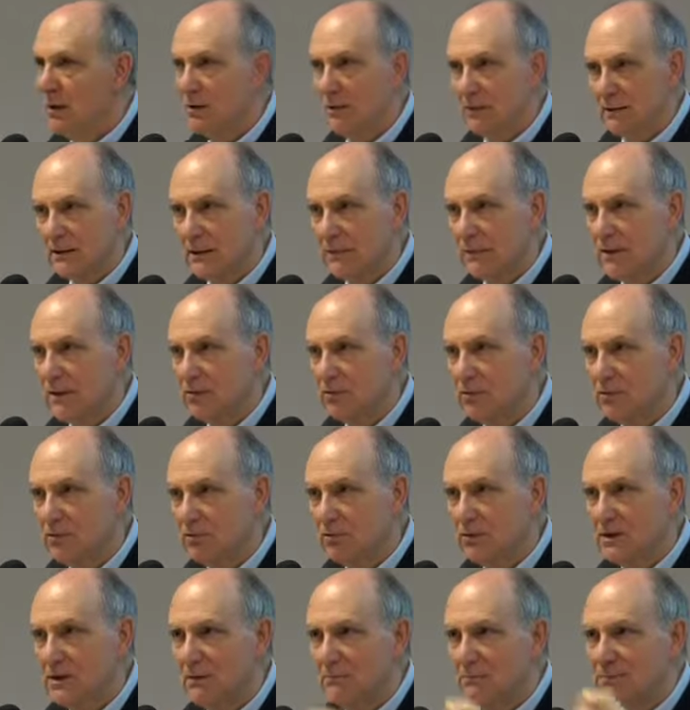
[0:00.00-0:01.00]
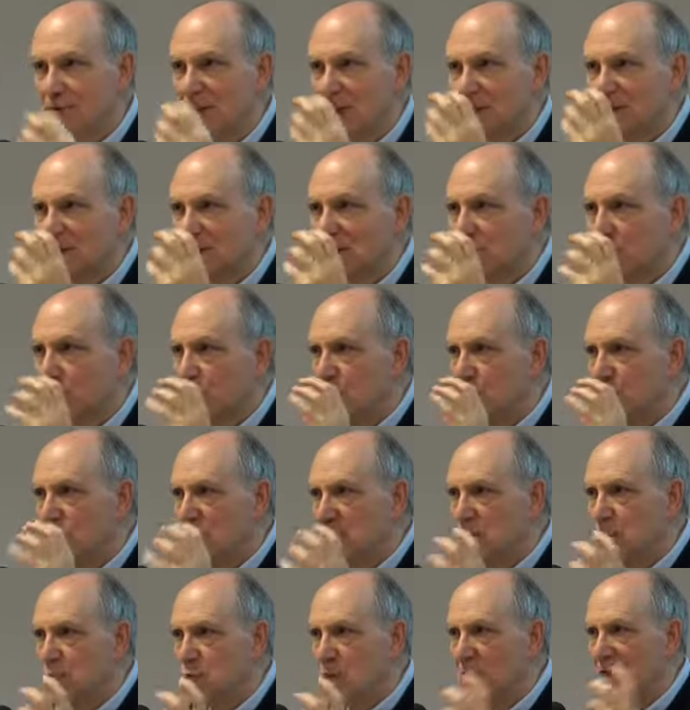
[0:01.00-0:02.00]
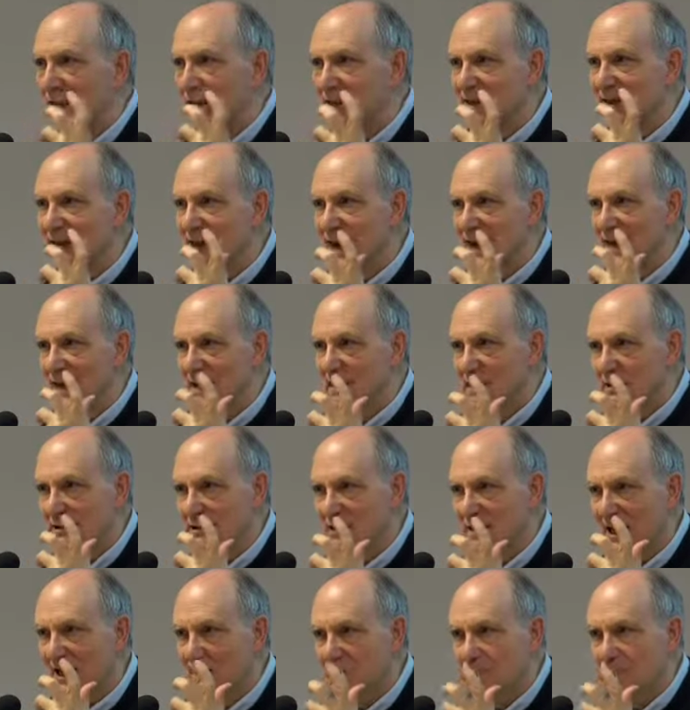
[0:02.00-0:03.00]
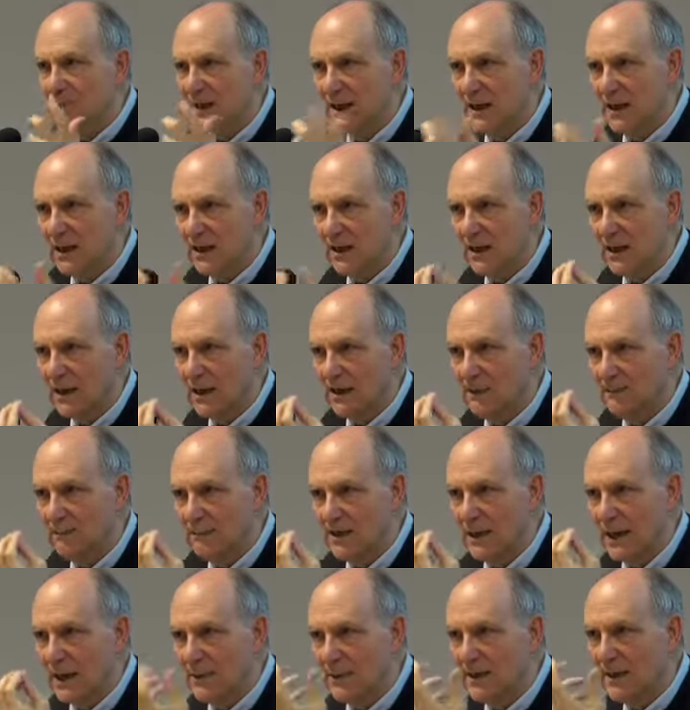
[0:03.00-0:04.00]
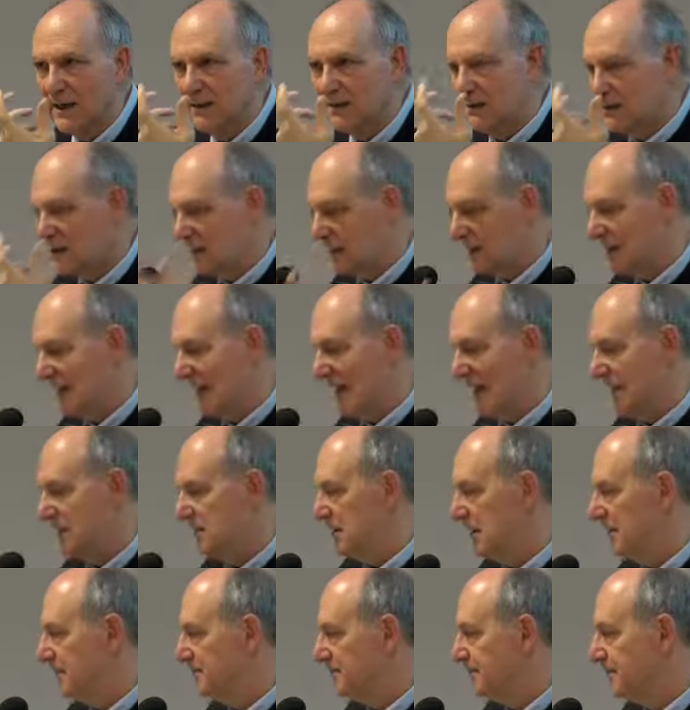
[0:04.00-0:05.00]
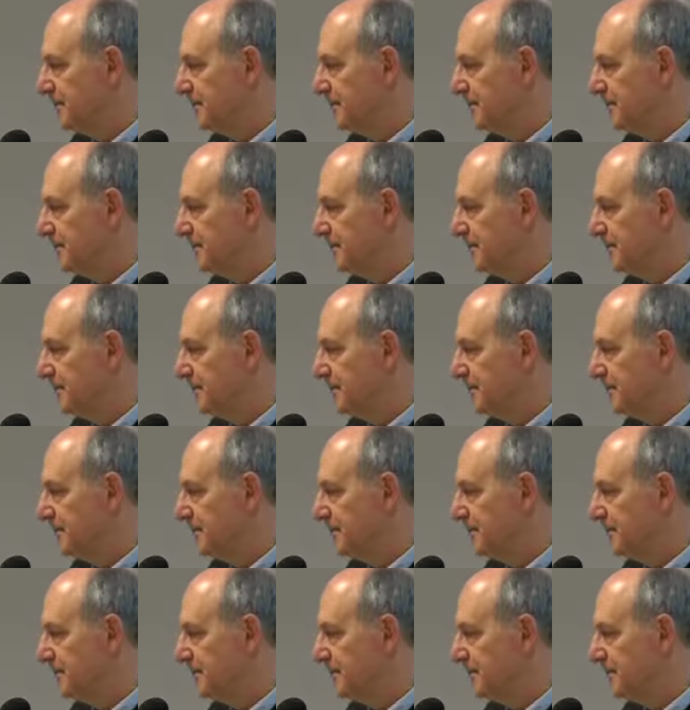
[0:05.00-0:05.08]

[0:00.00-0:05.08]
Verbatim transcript: Hai capito? Quindi bisogna contestualizzare sempre gli elementi, i dati.